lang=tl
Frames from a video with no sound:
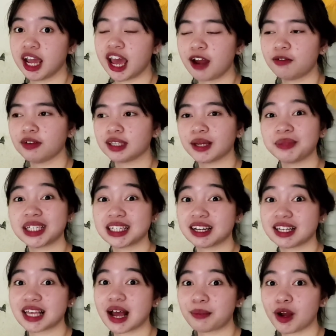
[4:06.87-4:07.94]
Every time na
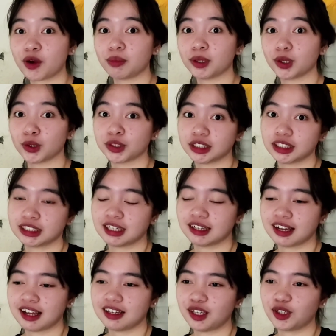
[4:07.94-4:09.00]
sinasama ako mag-grocery
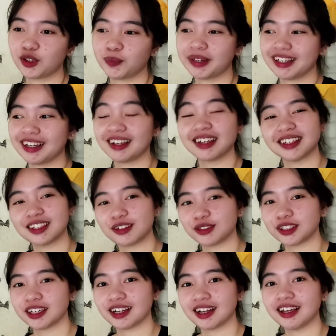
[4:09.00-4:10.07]
ng nanay ko, pag nakikita ko
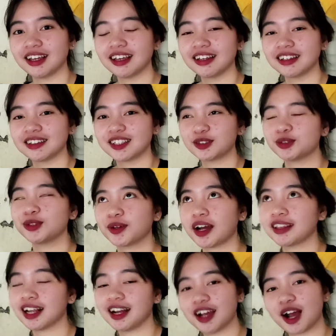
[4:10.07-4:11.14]
sila,
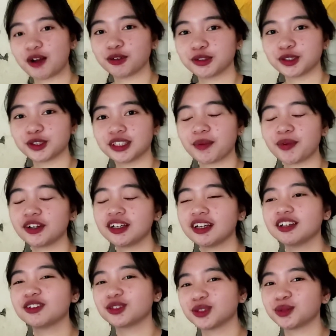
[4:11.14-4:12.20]
natutuwa talaga ako. Gusto ko, sabi ko,
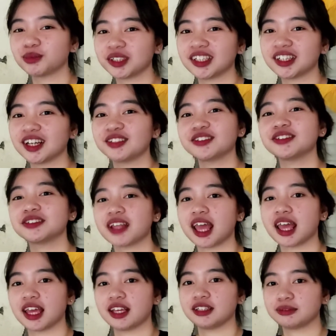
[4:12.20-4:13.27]
nanay, gusto ko maging ganun.
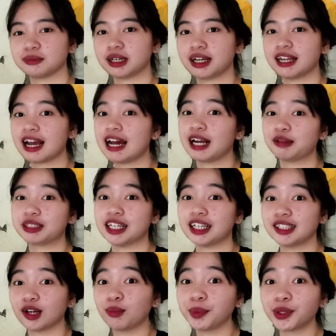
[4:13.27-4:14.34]
Yung mga nakaharap sila
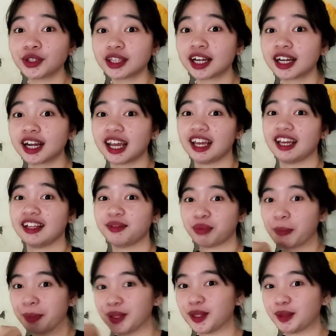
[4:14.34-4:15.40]
sa computer and
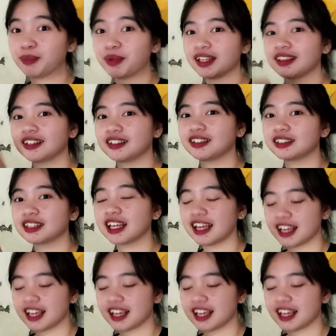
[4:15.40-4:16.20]
pipindot-pindot.